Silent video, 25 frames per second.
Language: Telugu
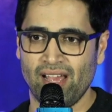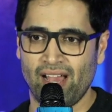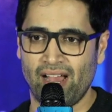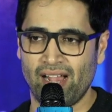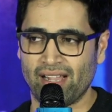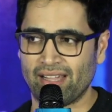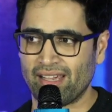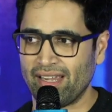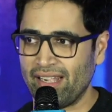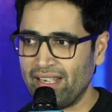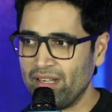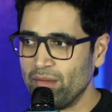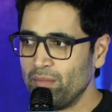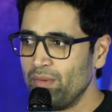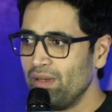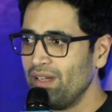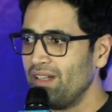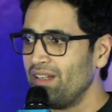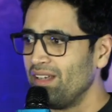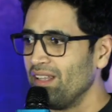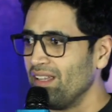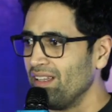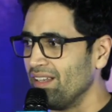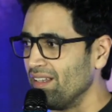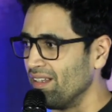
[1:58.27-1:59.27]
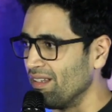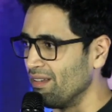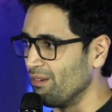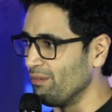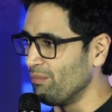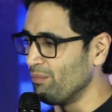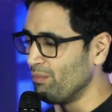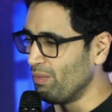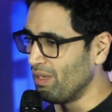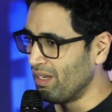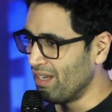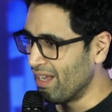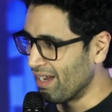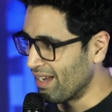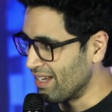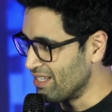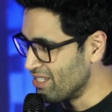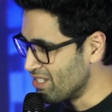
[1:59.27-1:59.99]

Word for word: ఆ క్రెడిబిలిటీ మీరు నాకు